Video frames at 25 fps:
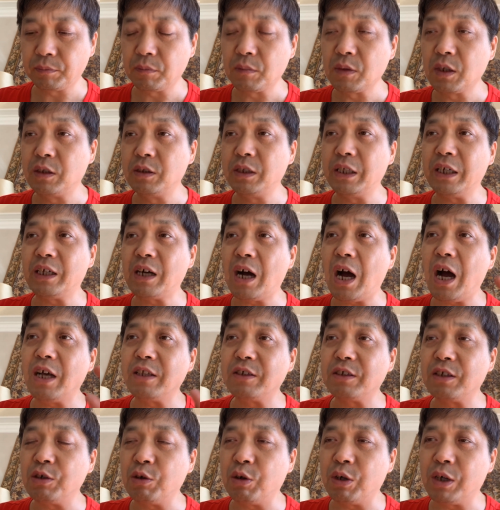那个案
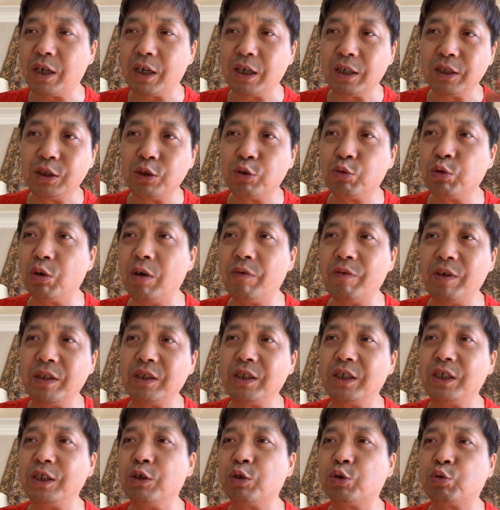子有很多问
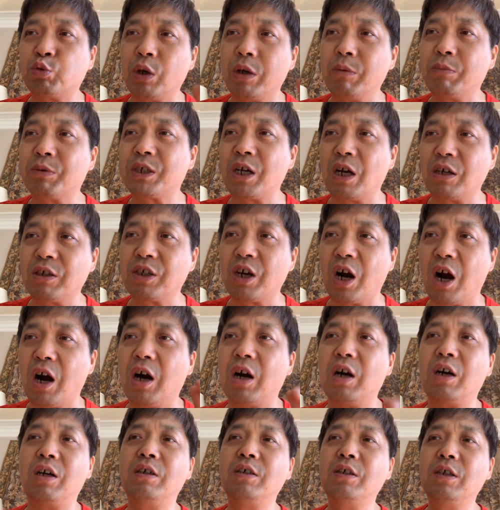题都对不上茬
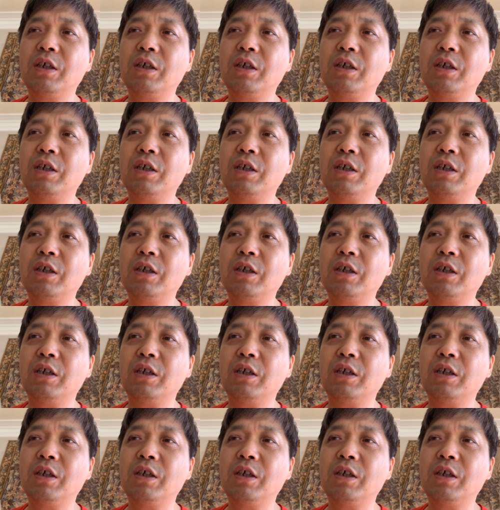儿。